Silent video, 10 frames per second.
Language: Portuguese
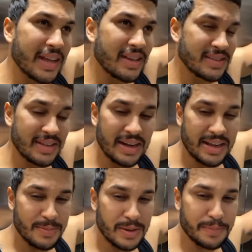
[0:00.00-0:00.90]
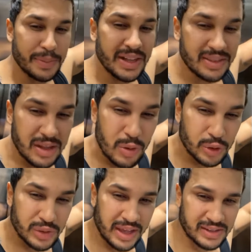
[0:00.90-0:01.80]
Esse dilema. Pretinho
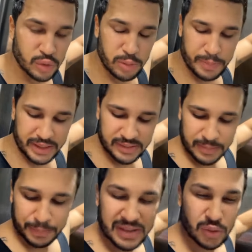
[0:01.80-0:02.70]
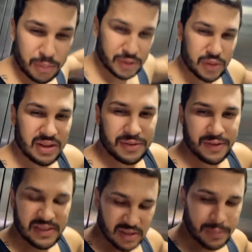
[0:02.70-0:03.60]
odeia surpresa. Pensa uma pessoa
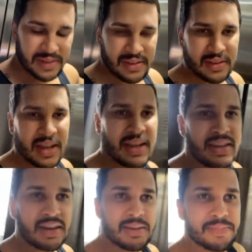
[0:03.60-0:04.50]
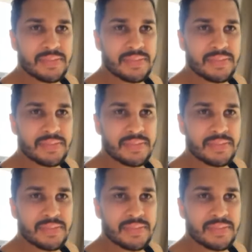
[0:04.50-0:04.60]
difícil de presentear ele.